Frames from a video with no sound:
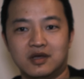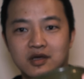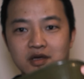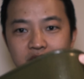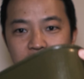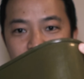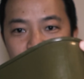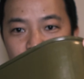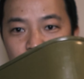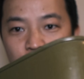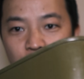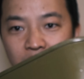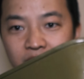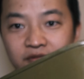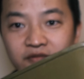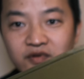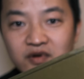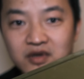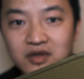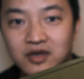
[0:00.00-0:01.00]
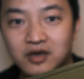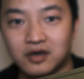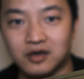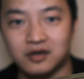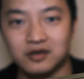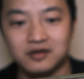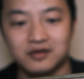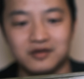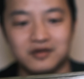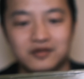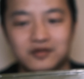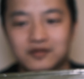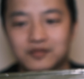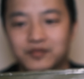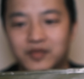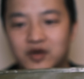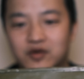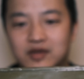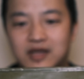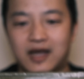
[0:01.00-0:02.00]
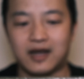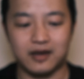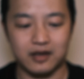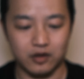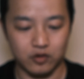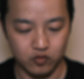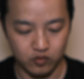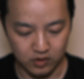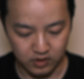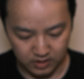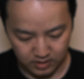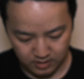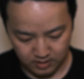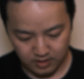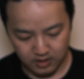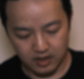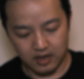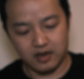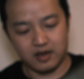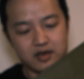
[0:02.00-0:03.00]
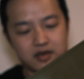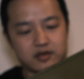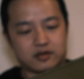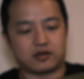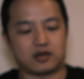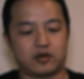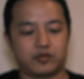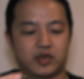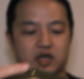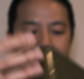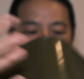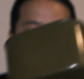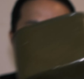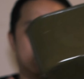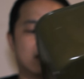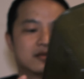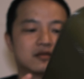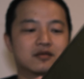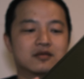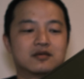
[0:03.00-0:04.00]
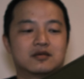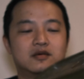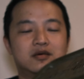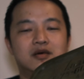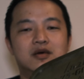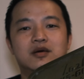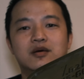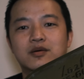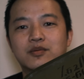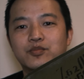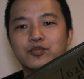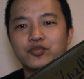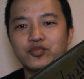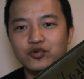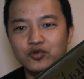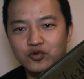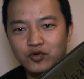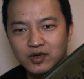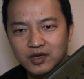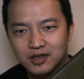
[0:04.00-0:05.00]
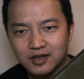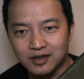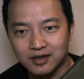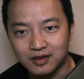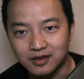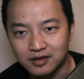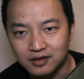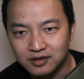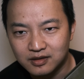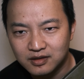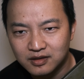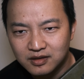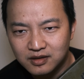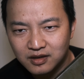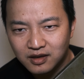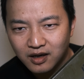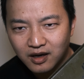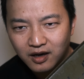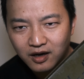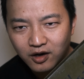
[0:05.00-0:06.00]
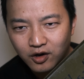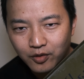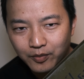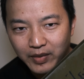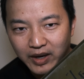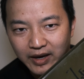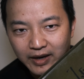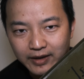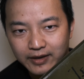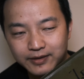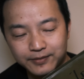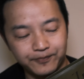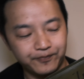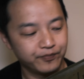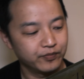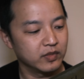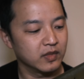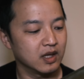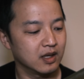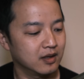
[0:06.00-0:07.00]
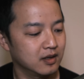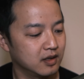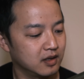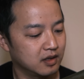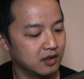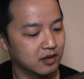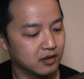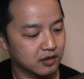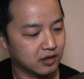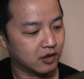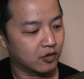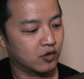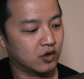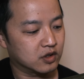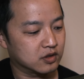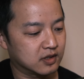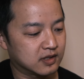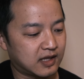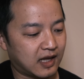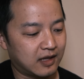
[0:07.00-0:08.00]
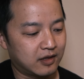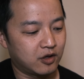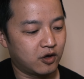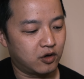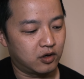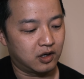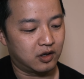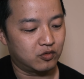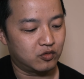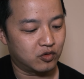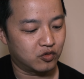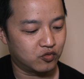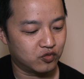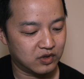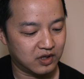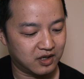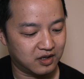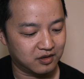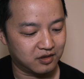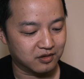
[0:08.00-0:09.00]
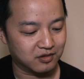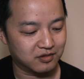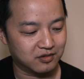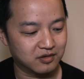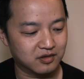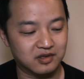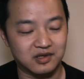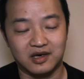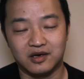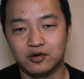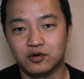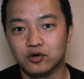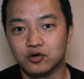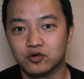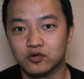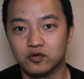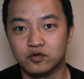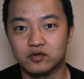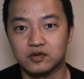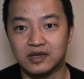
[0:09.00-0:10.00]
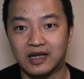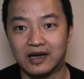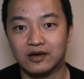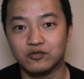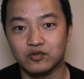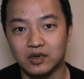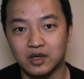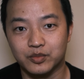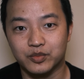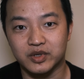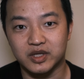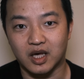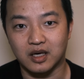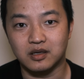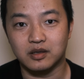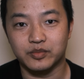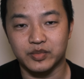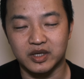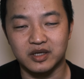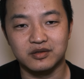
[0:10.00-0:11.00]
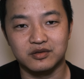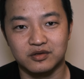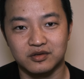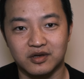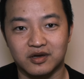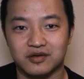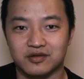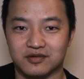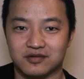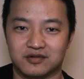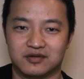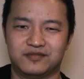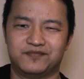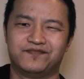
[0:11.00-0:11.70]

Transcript: 是原封条啊，是没有打开过的。上面有当时部队的号码这块是打掉了，我估计可能是战后拿出来不想让别人知道是。